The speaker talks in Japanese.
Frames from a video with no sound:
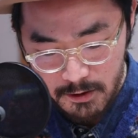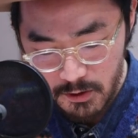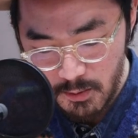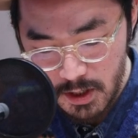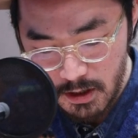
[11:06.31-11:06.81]

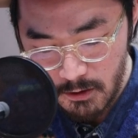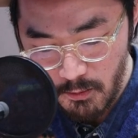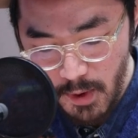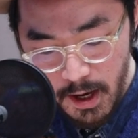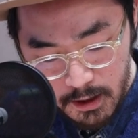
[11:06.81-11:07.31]
ジョニー・ミッチェル
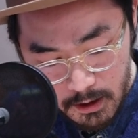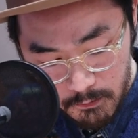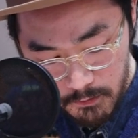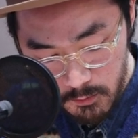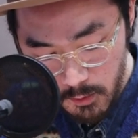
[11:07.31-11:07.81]
の「
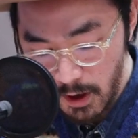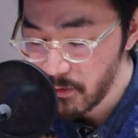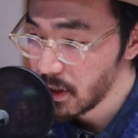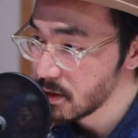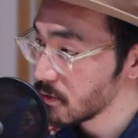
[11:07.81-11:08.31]

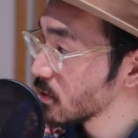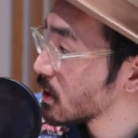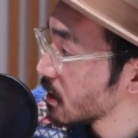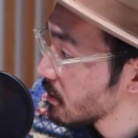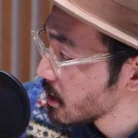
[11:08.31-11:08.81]
マイケル・フロム・マウンテンズ」をお聴
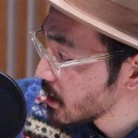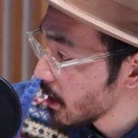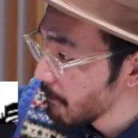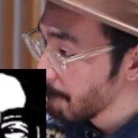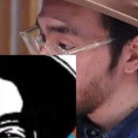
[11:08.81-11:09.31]
きください。